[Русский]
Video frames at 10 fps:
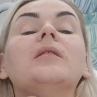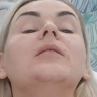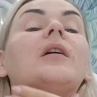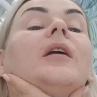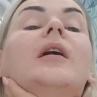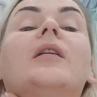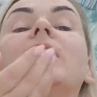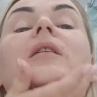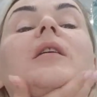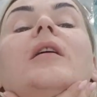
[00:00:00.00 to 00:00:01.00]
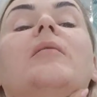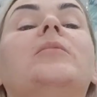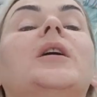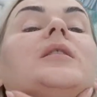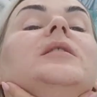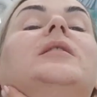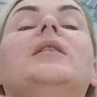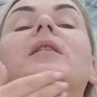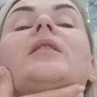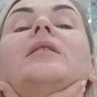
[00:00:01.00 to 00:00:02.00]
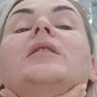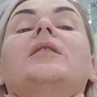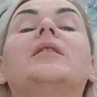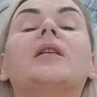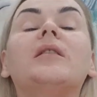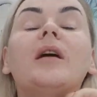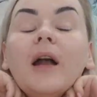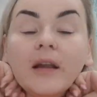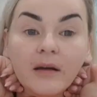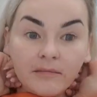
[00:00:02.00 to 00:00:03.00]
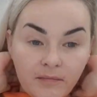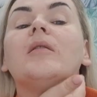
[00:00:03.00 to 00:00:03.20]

тональный крем, консилер и так далее.